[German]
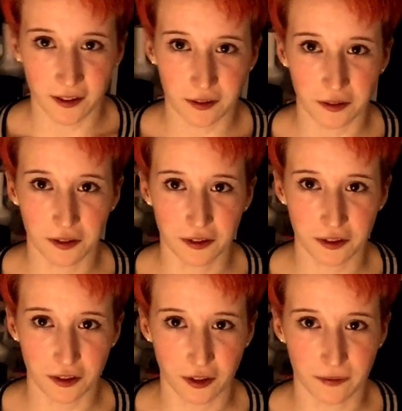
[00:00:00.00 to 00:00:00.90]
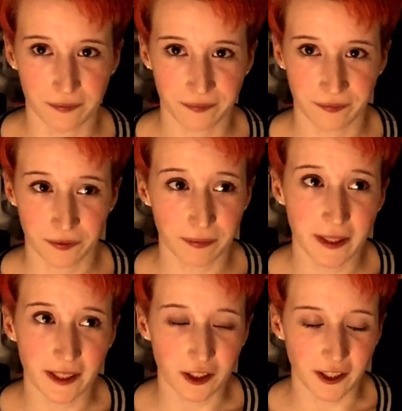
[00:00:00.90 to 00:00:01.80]
Und ähm,
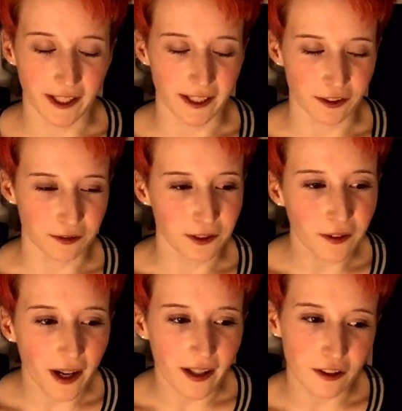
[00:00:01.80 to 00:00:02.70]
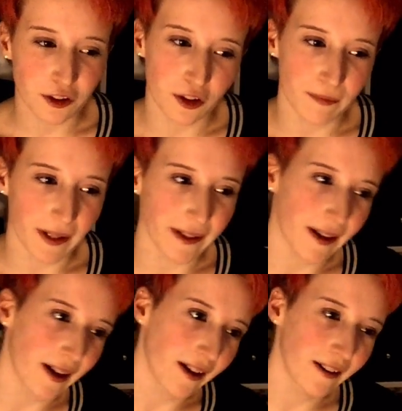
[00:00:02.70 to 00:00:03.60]
Peter stellt ja sowieso alles schlimmer
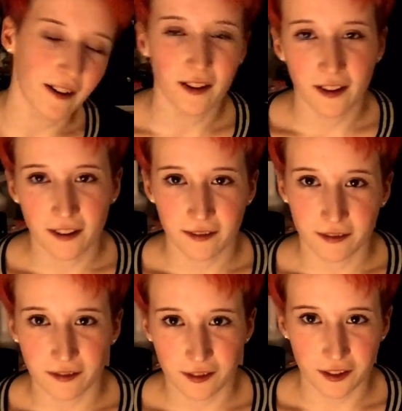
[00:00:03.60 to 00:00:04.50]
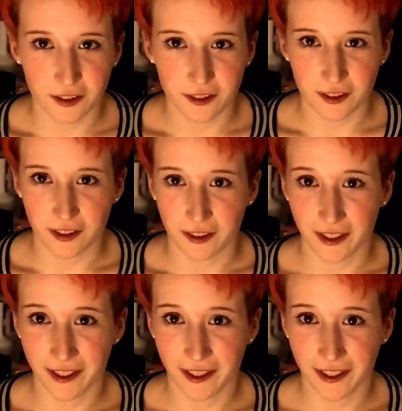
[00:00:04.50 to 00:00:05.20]
dar. Und äh,